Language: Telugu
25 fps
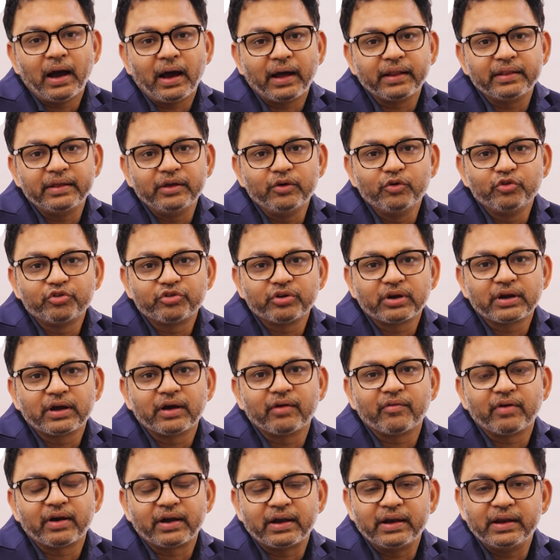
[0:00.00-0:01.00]
అది యూజువల్గా
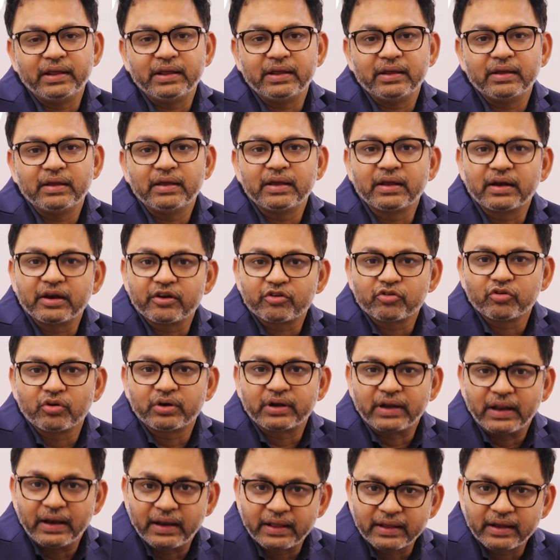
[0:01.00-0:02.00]
వాటిని ఇంగ్లీష్లో
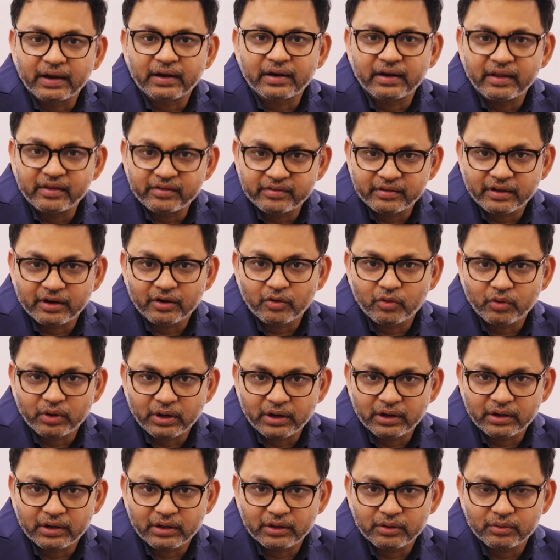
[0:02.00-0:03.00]
టెలింగెక్టేసి అని కూడా
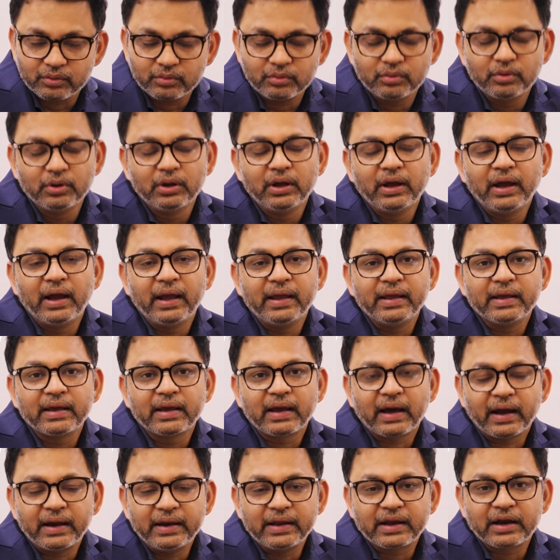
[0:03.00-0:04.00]
అంటారు
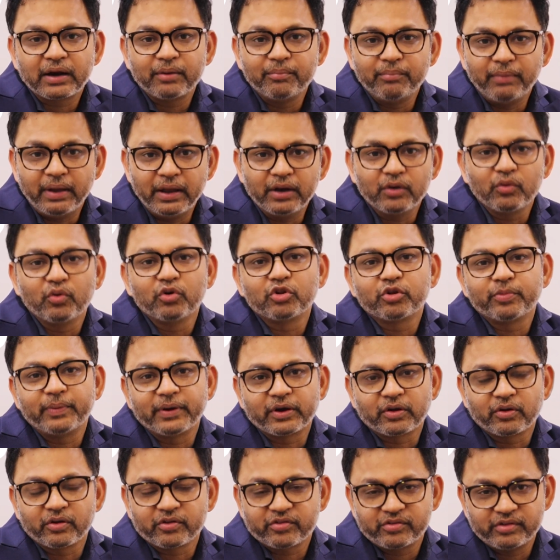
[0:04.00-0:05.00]
కానీ ఇక్కడ మెయిన్
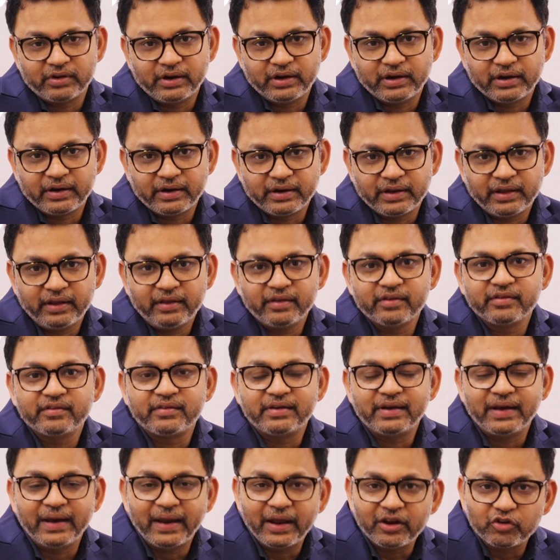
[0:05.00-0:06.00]
గుర్తుపెట్టుకోవాల్సింది ఏంటంటే
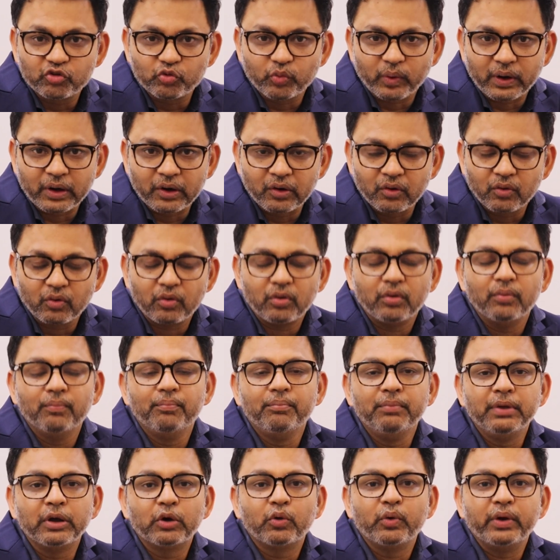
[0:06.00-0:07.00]
స్టేజ్ వన్లో
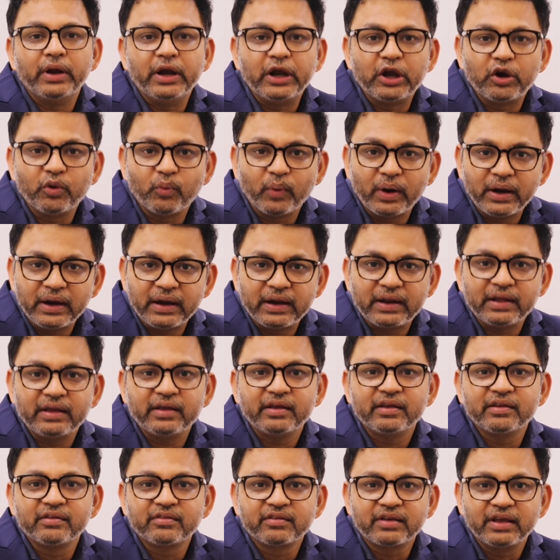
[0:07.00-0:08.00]
మీకు ఎటువంటి
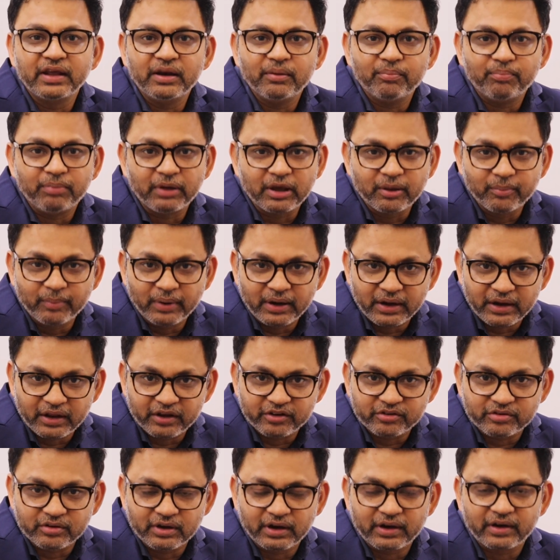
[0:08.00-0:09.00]
స్కిన్
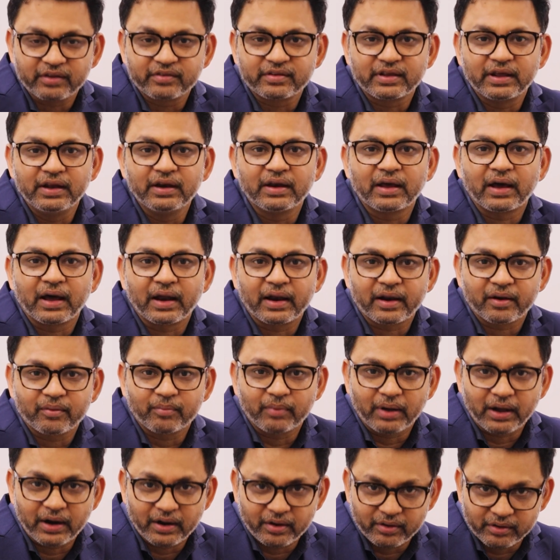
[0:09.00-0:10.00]
పిగ్మెంటేషన్ అంటే స్కిన్ కలర్
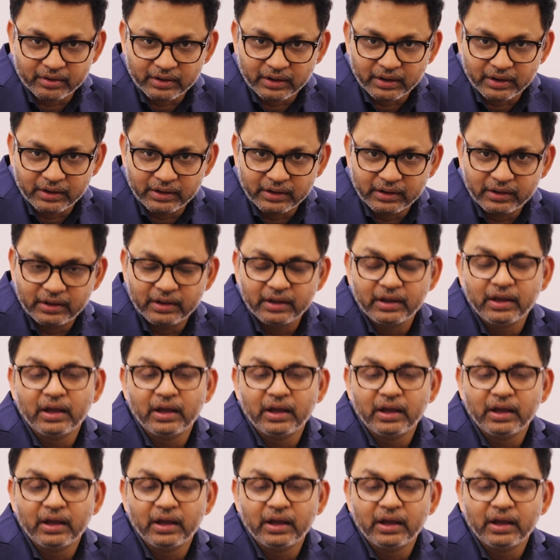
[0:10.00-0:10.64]
మారడం కానీ